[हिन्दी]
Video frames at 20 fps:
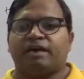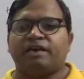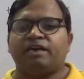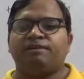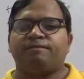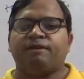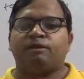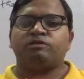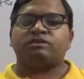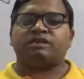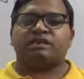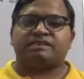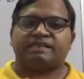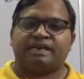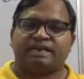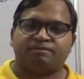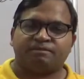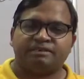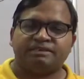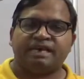y की वैल्यूज का
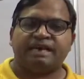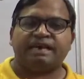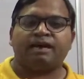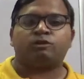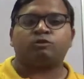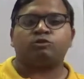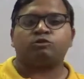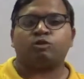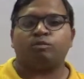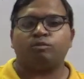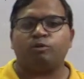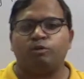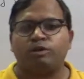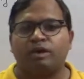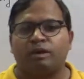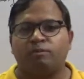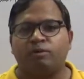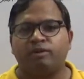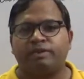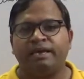सेट बन जाएगा तो उसको हम लोग
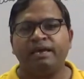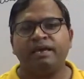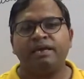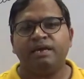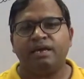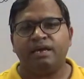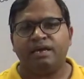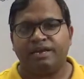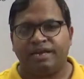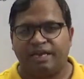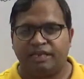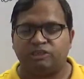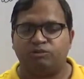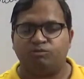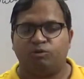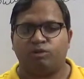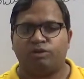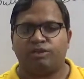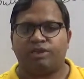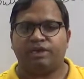क्या बोलते हैं रेंज
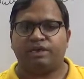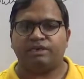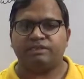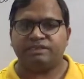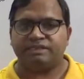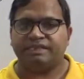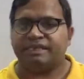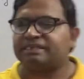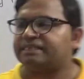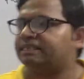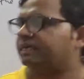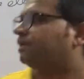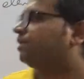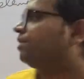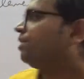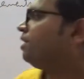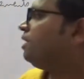बोलते हैं जैसे